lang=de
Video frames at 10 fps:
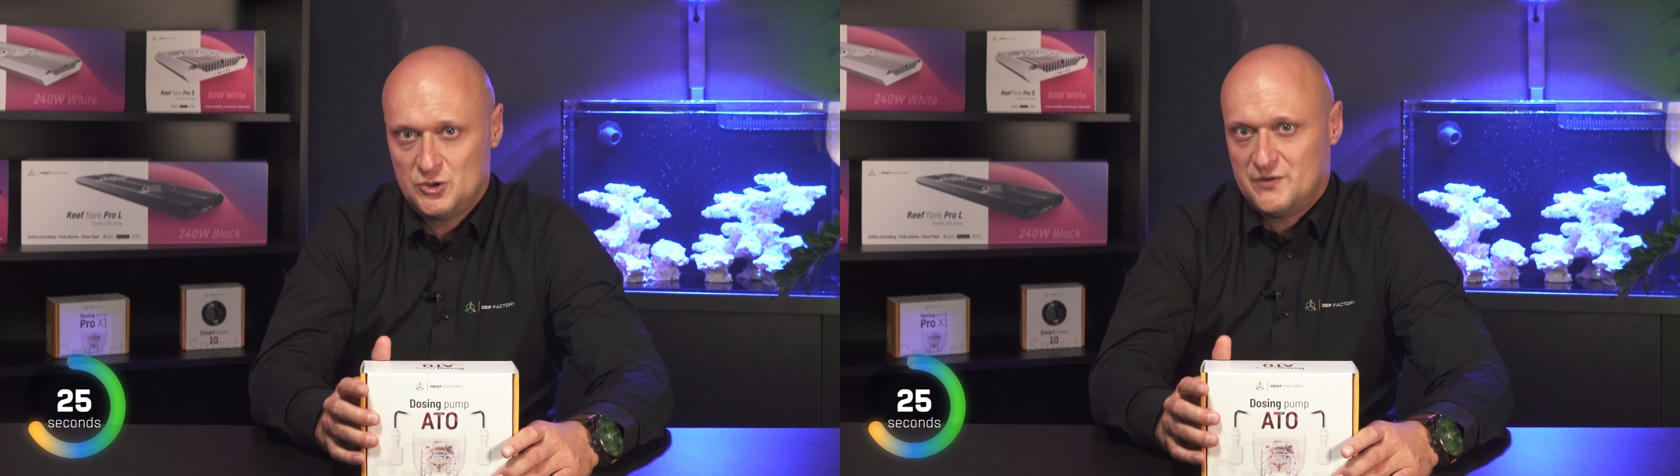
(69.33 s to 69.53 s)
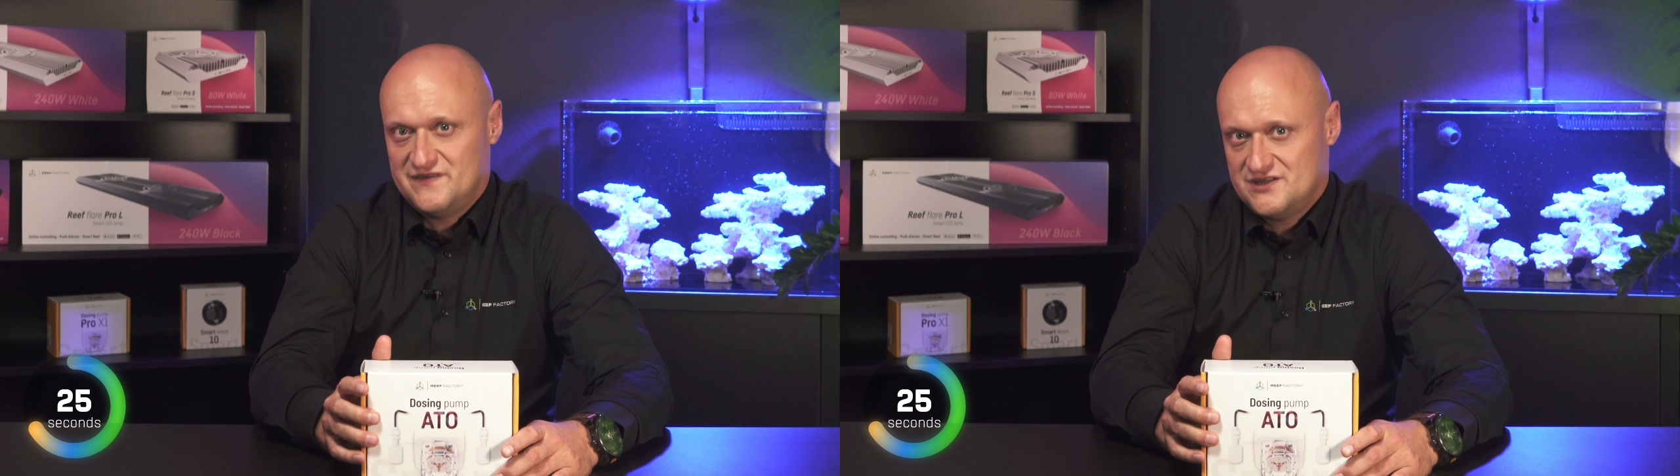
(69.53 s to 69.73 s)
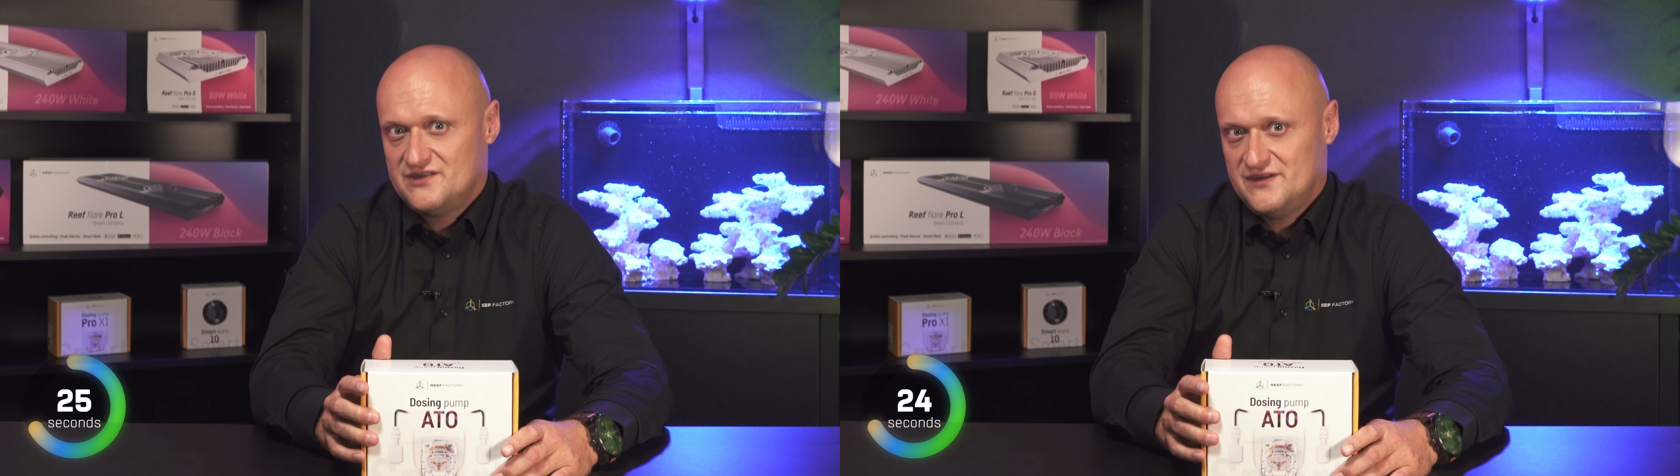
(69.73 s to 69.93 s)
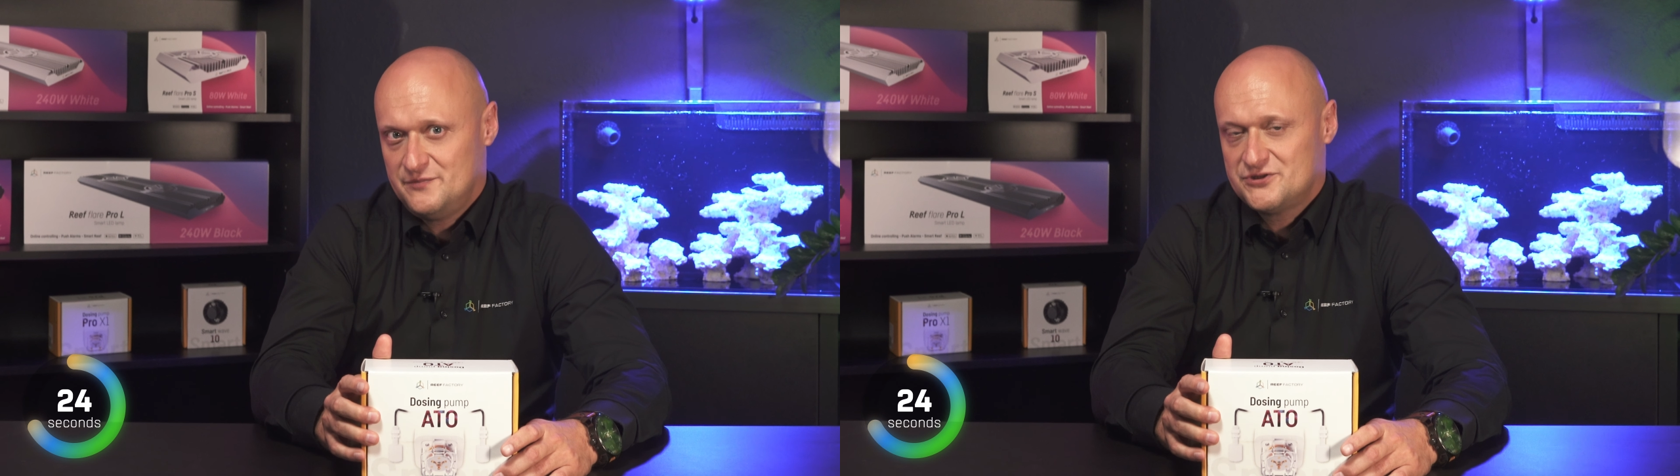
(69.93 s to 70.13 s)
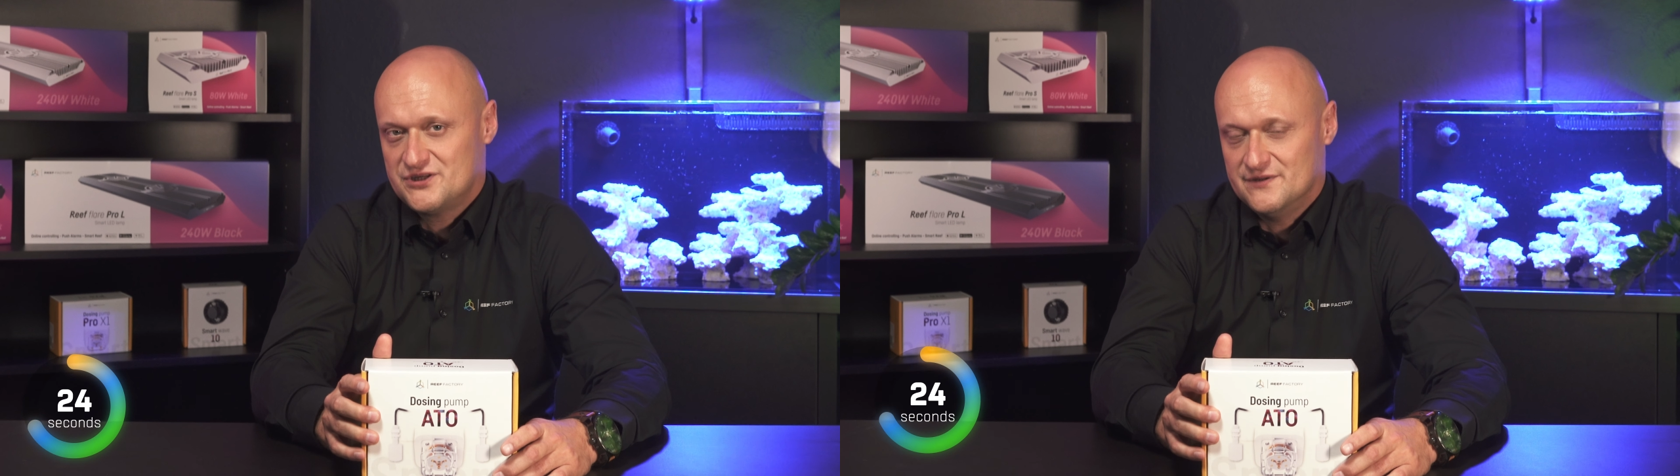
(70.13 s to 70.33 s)
Antwort auf Ihre
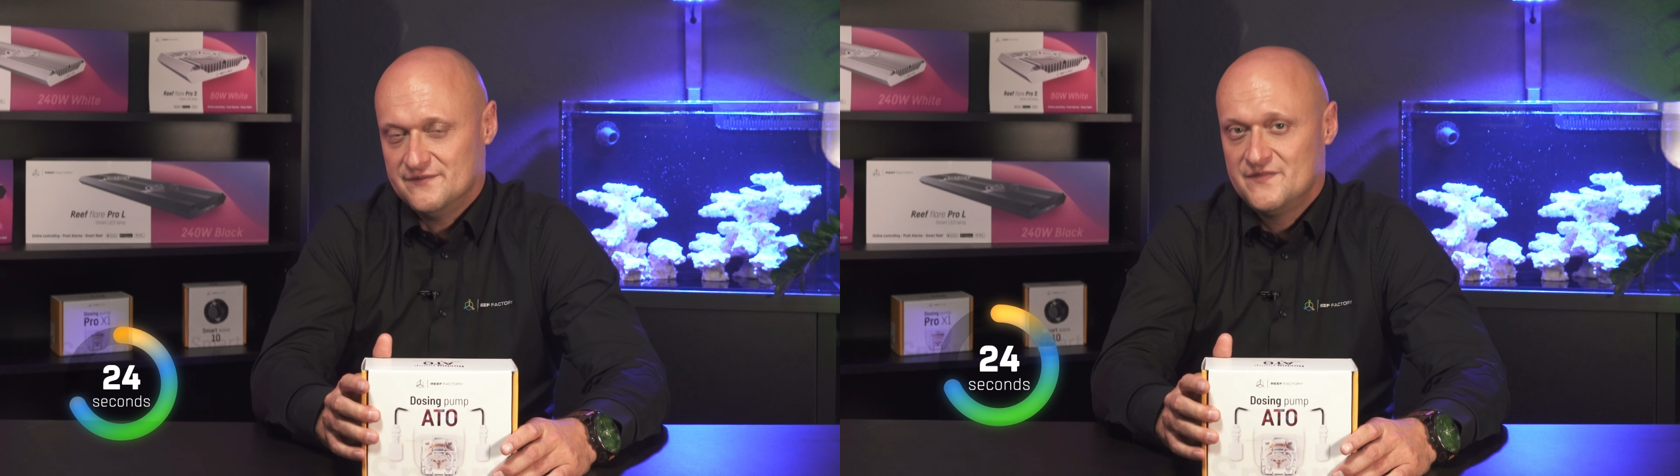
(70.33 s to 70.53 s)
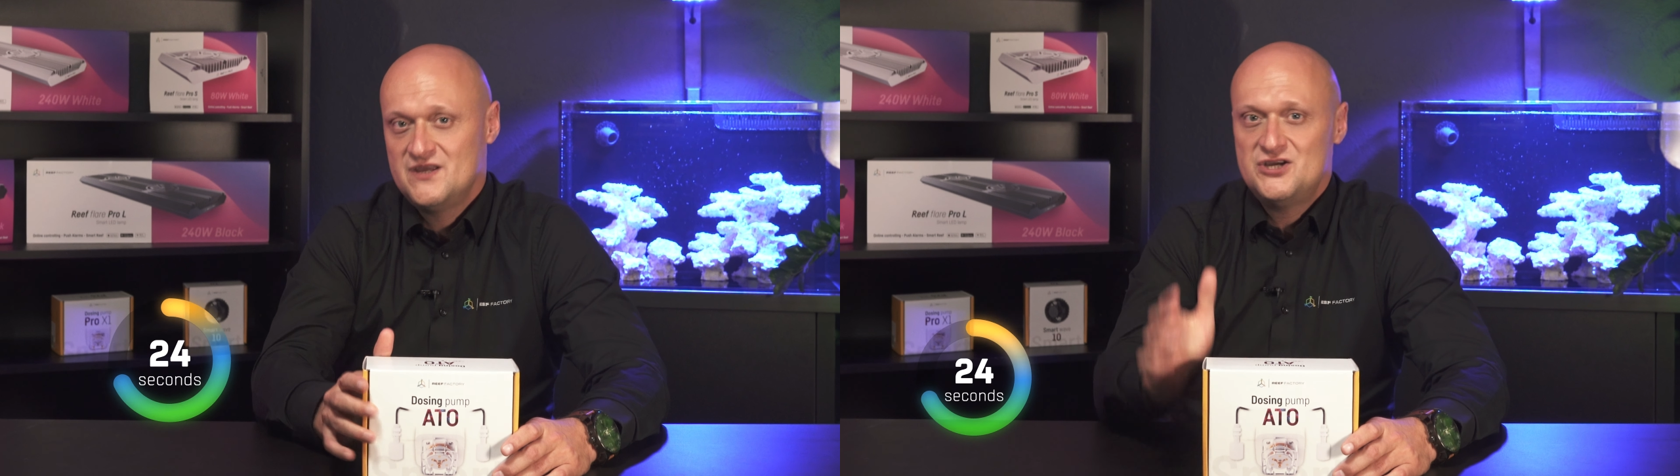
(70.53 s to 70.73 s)
Bedürfnisse.